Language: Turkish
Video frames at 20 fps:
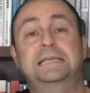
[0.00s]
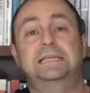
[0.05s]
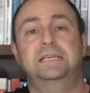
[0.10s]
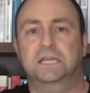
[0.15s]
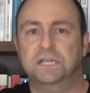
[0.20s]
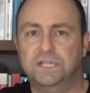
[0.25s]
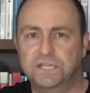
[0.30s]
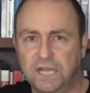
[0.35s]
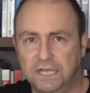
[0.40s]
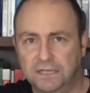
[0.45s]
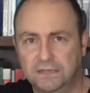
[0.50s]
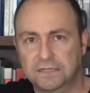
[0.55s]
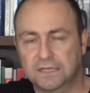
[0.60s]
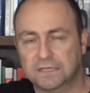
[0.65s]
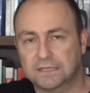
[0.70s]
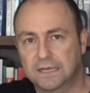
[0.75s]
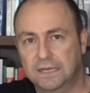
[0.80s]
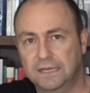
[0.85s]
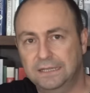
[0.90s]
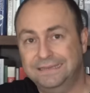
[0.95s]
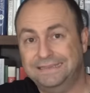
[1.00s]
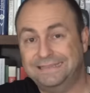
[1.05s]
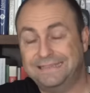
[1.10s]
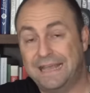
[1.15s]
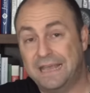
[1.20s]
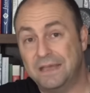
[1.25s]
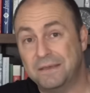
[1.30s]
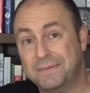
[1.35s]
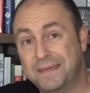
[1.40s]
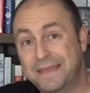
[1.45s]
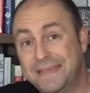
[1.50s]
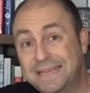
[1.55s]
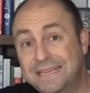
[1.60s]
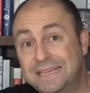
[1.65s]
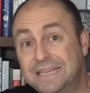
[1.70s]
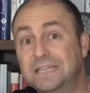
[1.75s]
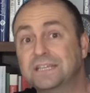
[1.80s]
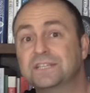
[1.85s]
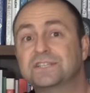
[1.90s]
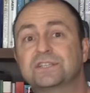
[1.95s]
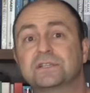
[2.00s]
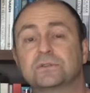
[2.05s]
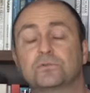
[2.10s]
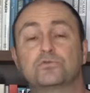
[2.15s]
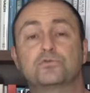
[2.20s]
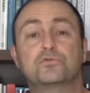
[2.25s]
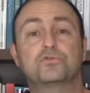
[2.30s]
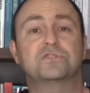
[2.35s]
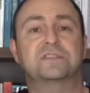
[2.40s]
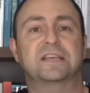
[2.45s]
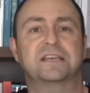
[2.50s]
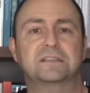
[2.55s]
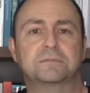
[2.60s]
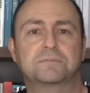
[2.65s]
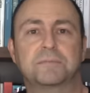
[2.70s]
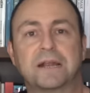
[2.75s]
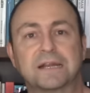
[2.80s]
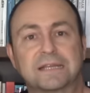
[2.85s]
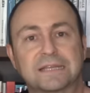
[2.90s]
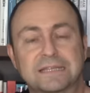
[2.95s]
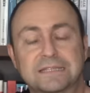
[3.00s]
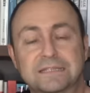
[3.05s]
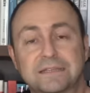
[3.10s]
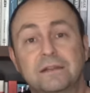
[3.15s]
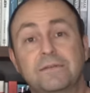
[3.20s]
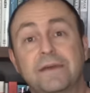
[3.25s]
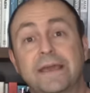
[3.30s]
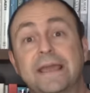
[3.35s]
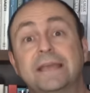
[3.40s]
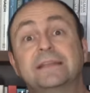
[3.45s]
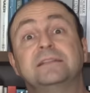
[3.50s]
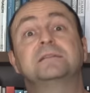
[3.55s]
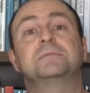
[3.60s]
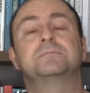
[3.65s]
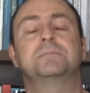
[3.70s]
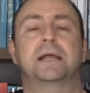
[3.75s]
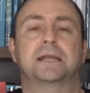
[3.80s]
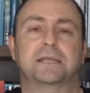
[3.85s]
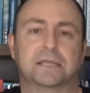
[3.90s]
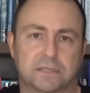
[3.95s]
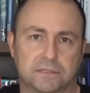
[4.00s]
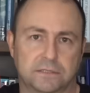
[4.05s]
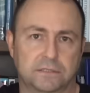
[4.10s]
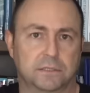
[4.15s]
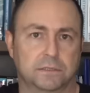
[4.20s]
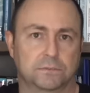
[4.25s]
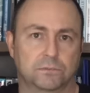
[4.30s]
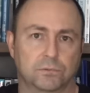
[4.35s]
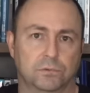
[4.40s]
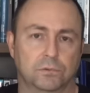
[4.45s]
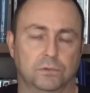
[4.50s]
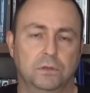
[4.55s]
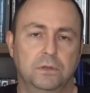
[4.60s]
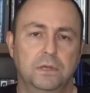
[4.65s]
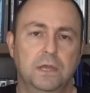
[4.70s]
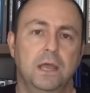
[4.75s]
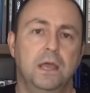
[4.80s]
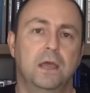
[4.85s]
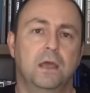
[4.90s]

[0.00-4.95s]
Keşan'da da TB2 için uçuş test merkezleri ve eğitim merkezleri bulunuyor.